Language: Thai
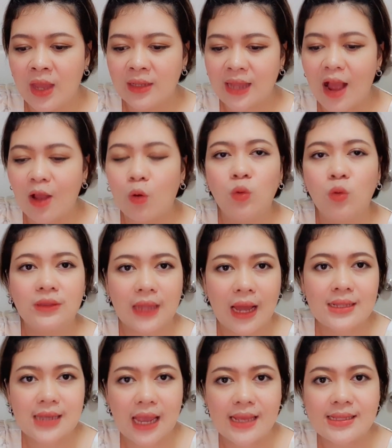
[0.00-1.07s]
ถ้าคุณตั้ง
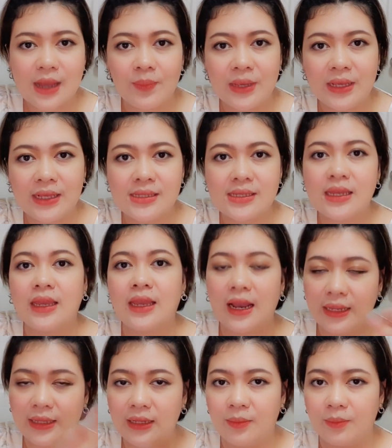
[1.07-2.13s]
ใจจะมีจริงอัน
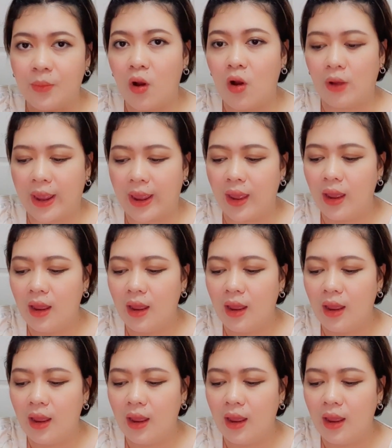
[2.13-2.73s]
นี้ถึงบอกไง